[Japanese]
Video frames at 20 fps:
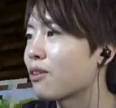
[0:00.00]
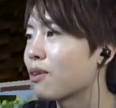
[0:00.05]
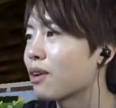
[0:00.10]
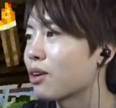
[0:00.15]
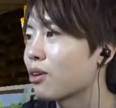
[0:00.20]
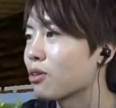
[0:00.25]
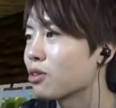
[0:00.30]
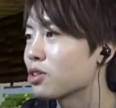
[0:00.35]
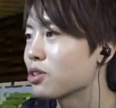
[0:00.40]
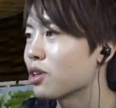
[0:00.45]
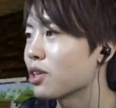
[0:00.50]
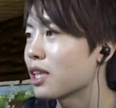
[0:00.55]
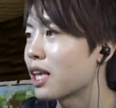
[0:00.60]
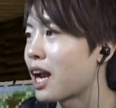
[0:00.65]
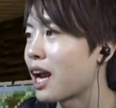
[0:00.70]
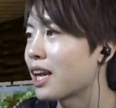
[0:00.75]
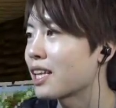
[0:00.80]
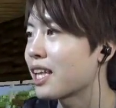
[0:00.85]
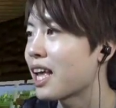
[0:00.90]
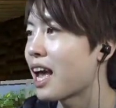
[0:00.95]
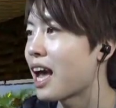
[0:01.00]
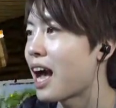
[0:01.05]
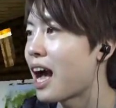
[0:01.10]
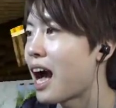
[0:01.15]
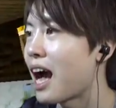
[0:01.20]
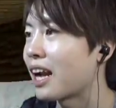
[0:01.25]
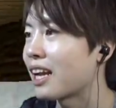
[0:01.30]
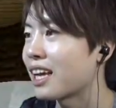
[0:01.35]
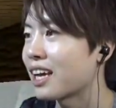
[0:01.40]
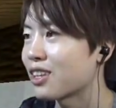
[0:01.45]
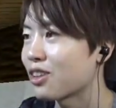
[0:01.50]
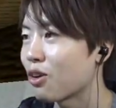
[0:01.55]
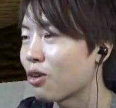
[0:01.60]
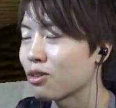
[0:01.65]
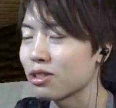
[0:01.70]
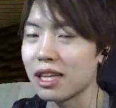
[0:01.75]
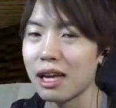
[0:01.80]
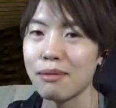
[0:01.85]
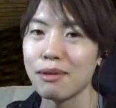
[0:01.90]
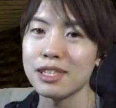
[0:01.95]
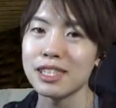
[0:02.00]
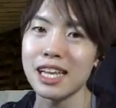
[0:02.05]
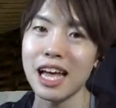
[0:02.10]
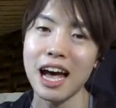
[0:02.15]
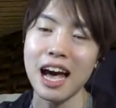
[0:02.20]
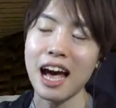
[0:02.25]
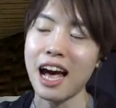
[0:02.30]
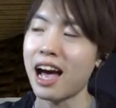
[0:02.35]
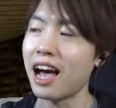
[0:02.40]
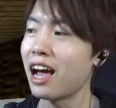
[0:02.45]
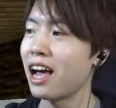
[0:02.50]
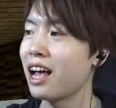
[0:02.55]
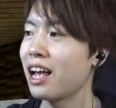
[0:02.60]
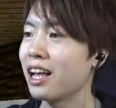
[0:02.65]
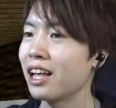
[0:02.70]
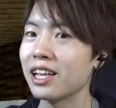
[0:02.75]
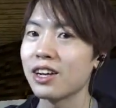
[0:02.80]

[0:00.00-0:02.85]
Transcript: 後までご視聴いただいてありがとうございました